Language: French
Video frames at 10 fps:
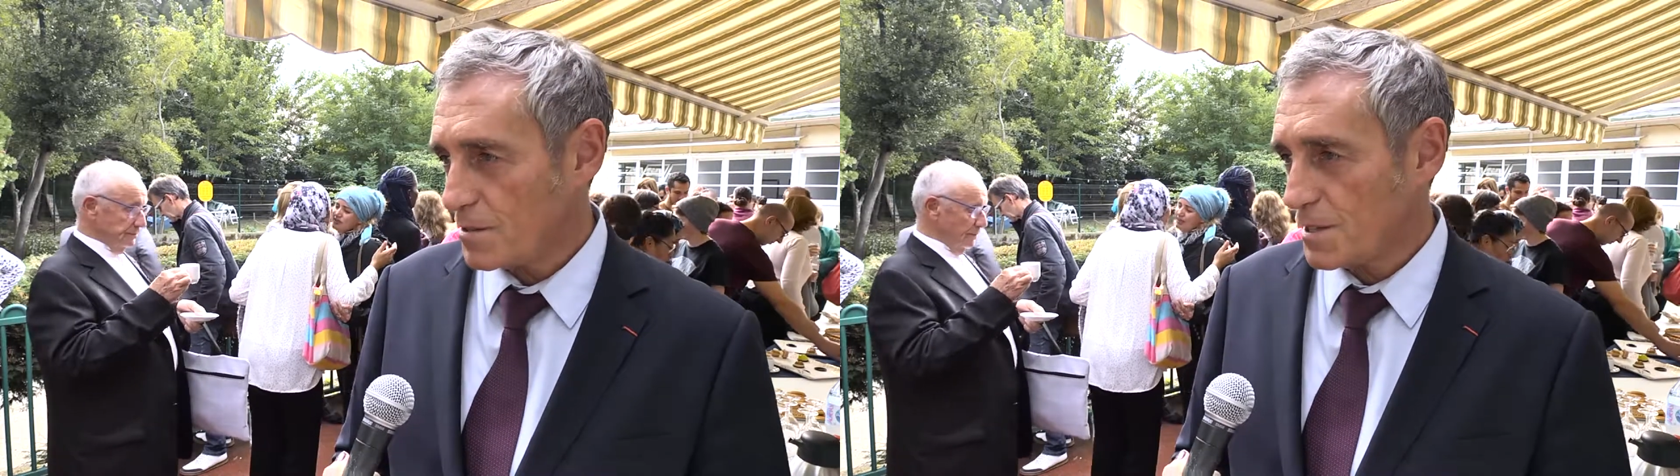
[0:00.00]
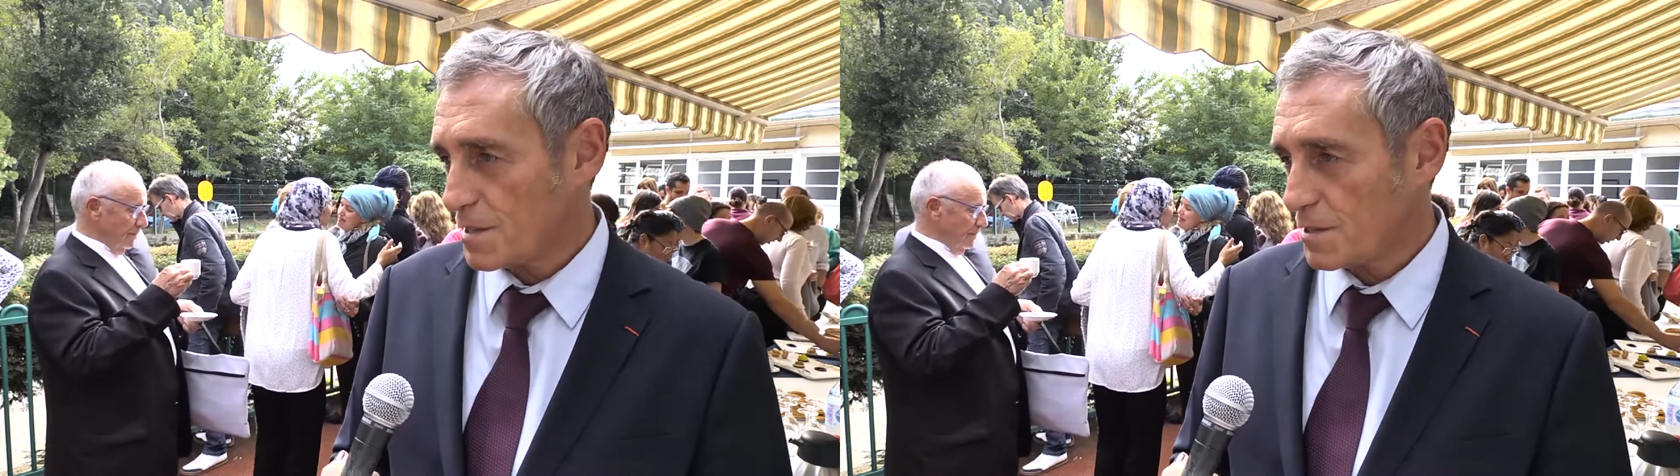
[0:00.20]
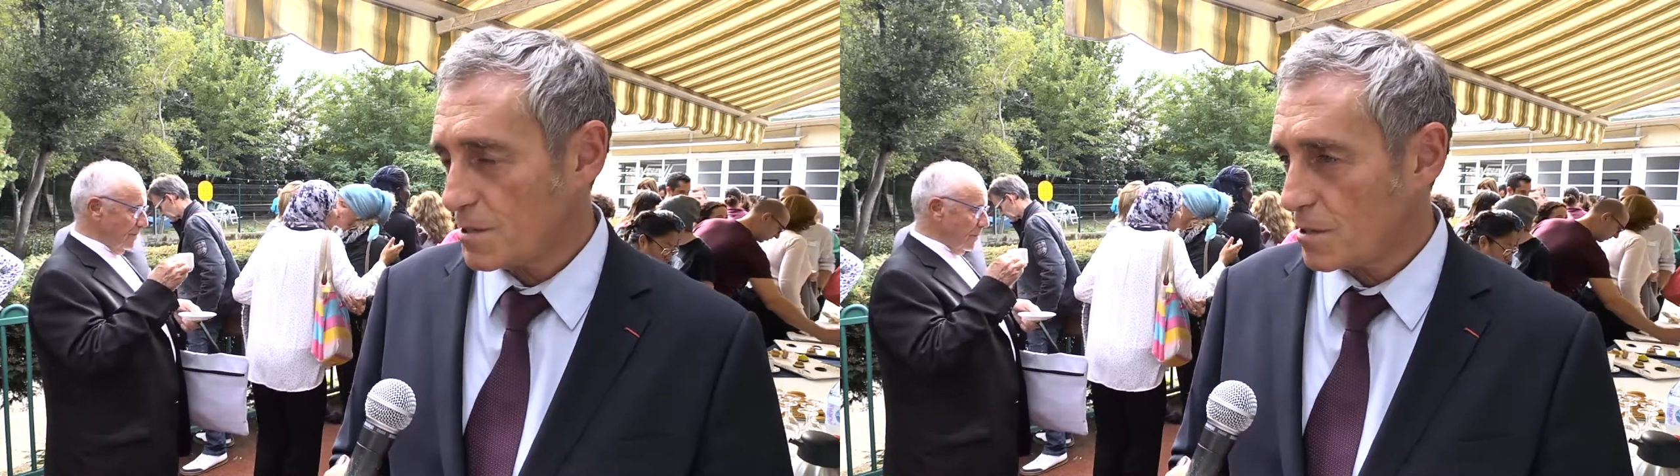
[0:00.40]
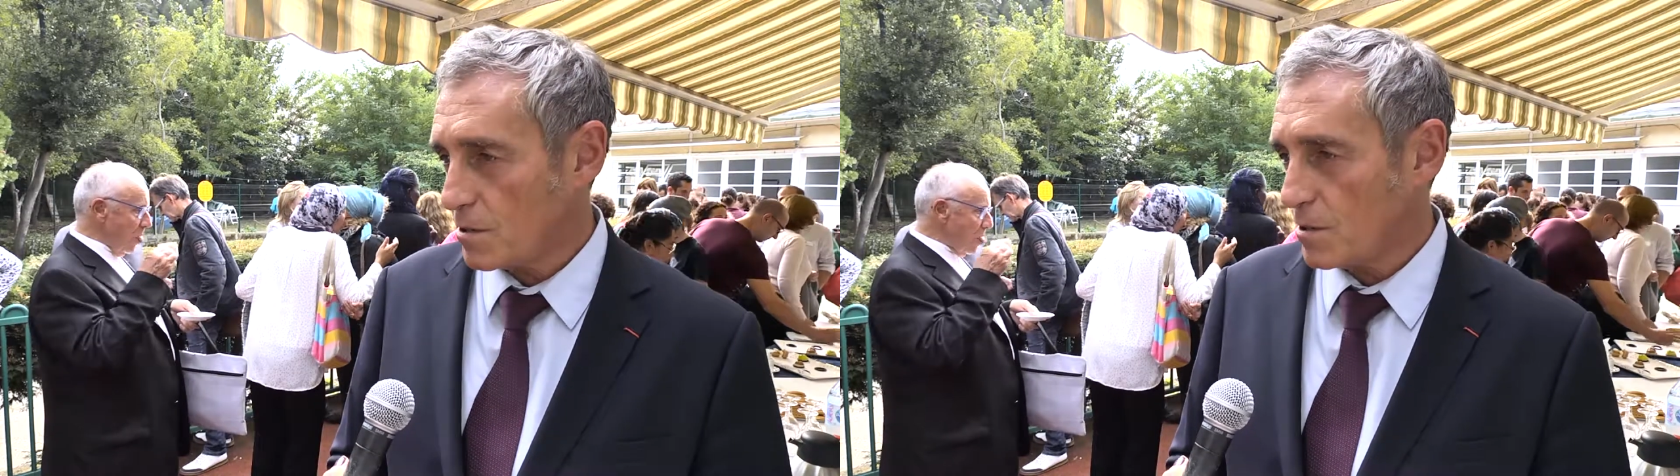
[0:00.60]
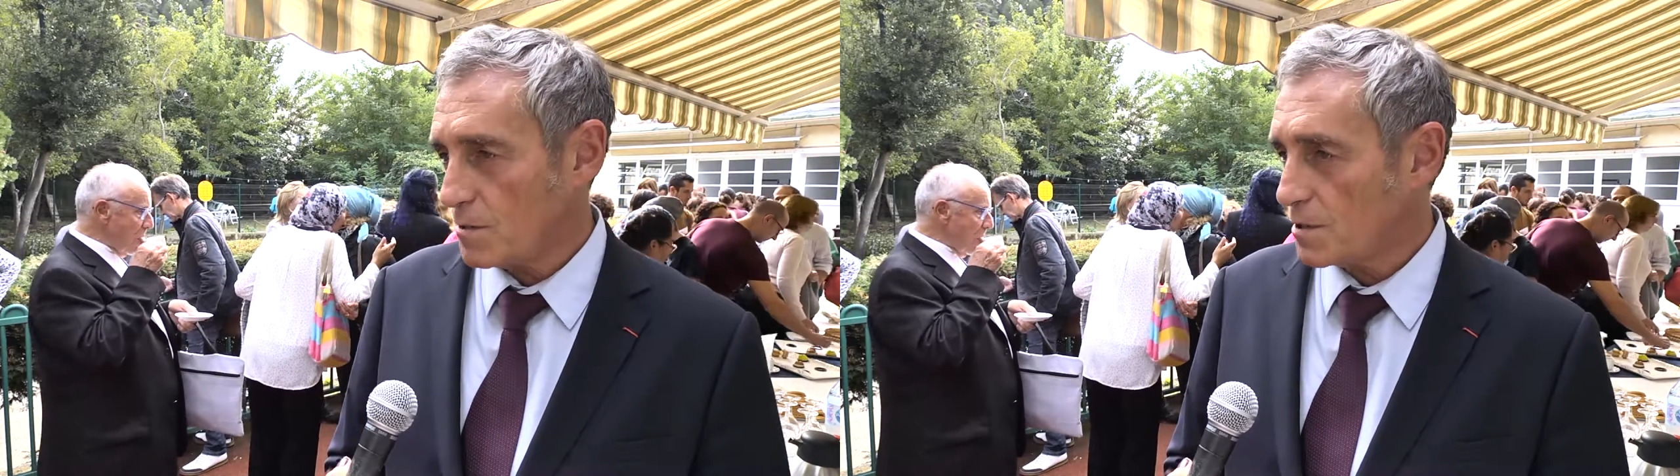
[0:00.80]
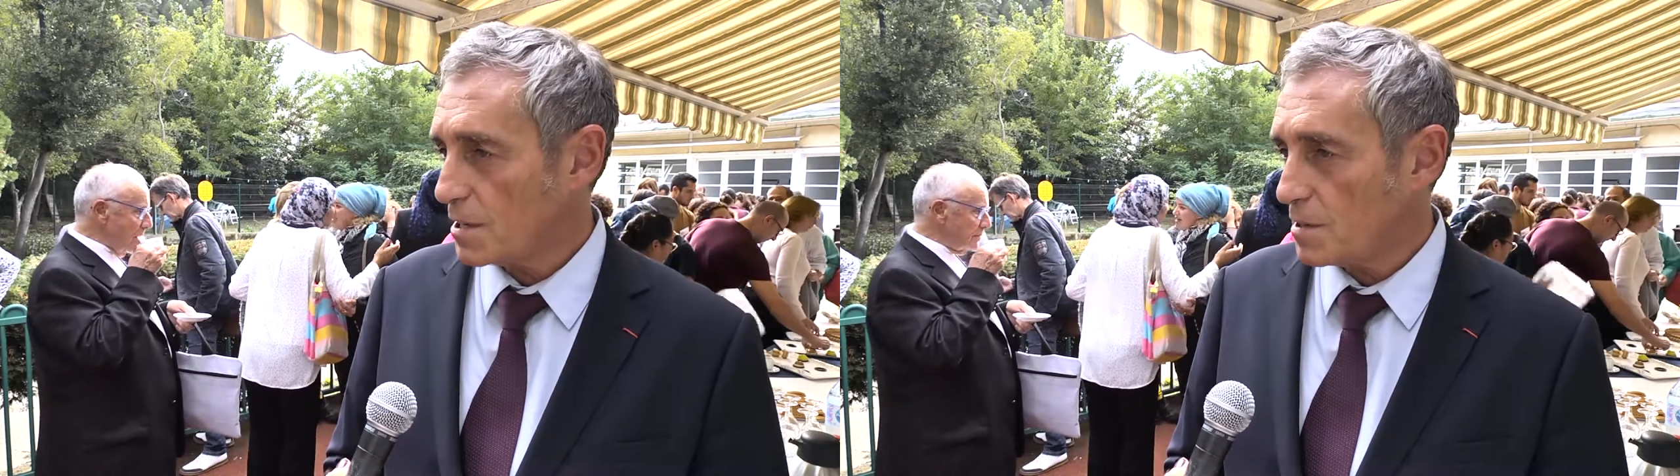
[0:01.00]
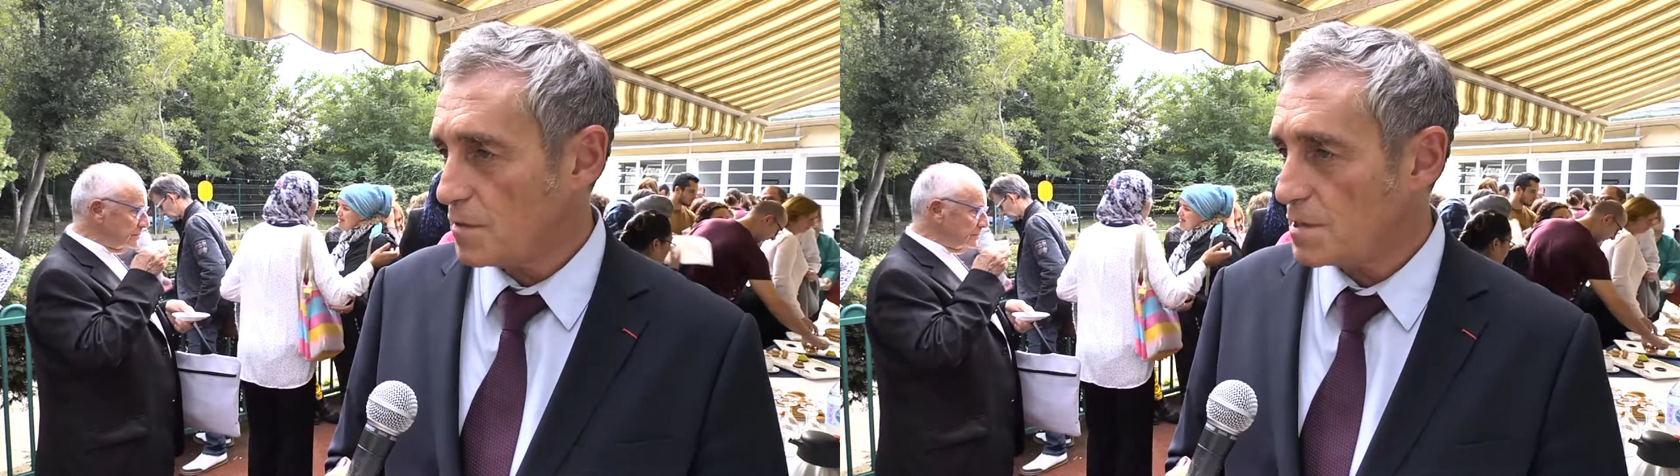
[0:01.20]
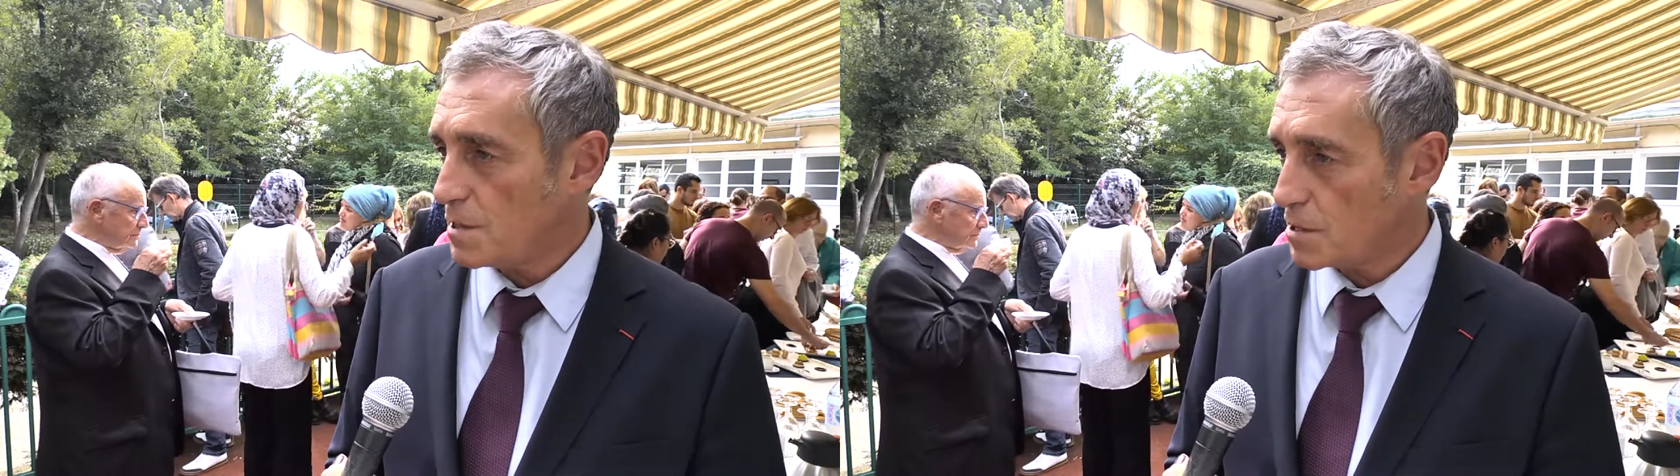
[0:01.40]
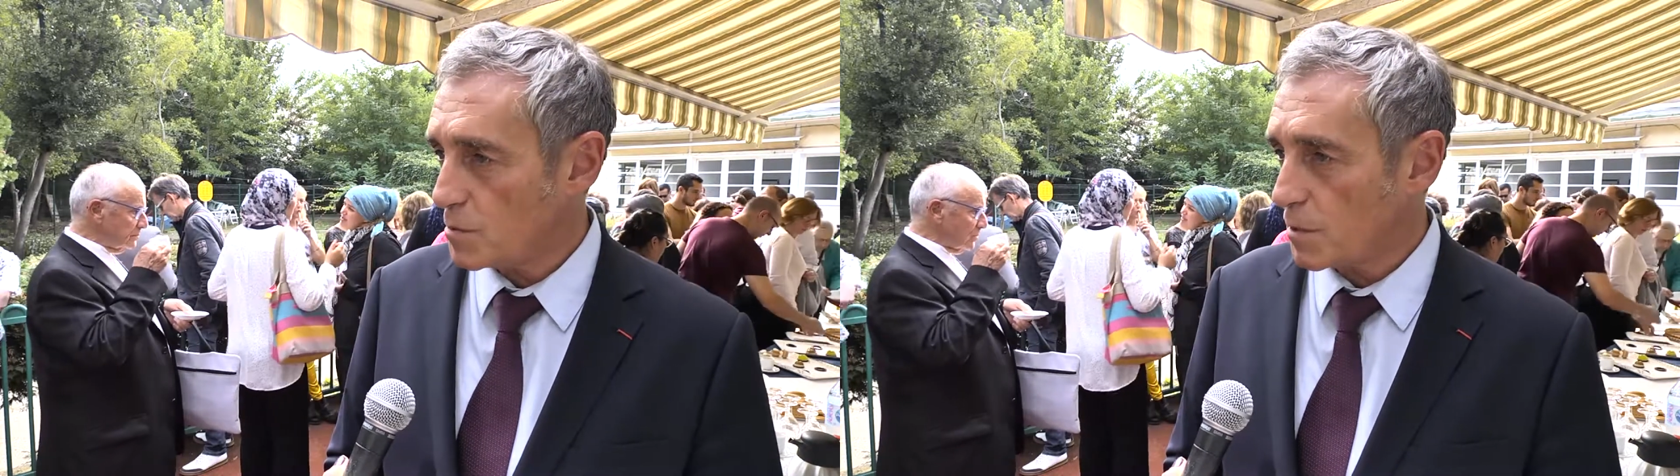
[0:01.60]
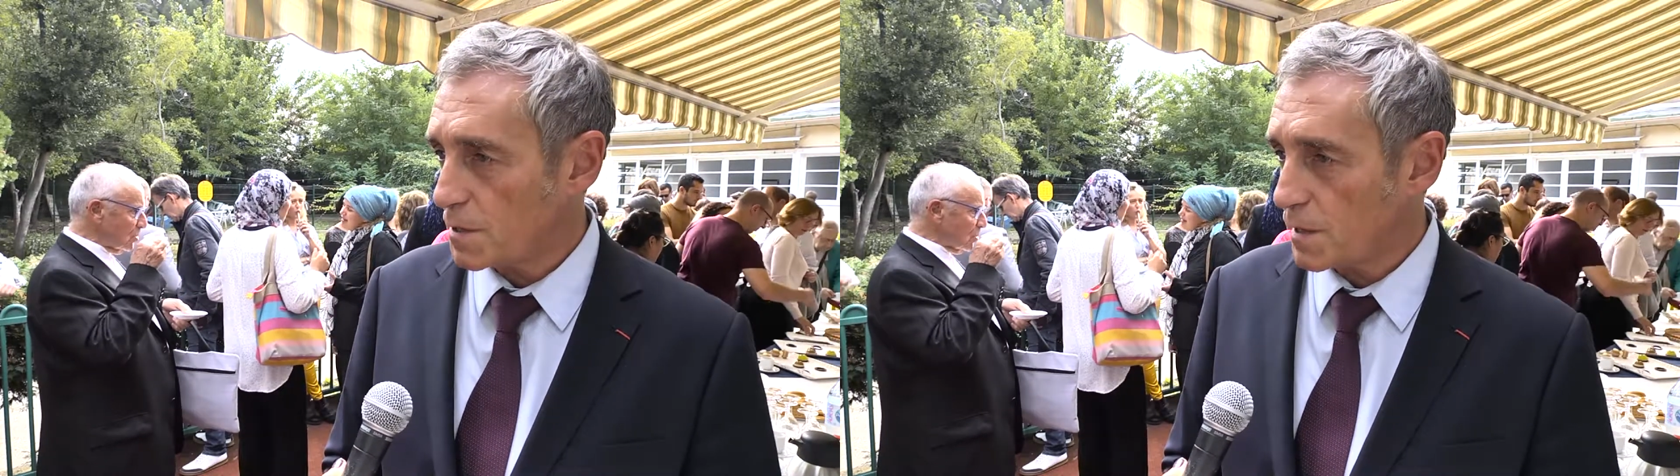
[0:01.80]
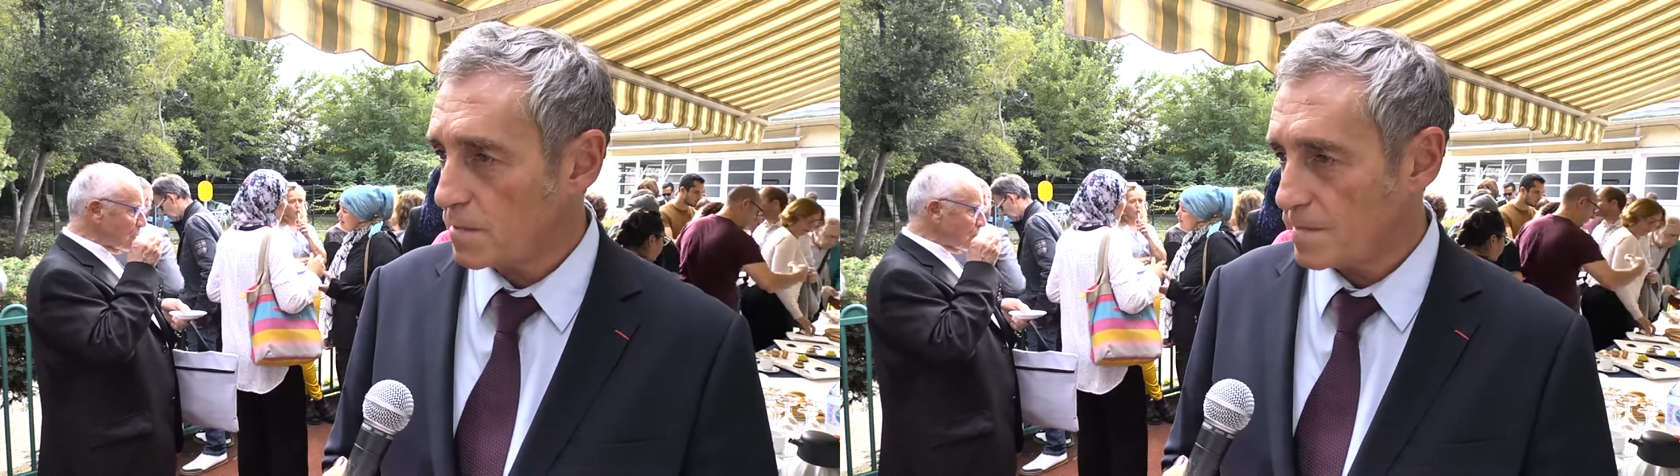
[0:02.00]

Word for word: des accents euh, très difficiles à supporter.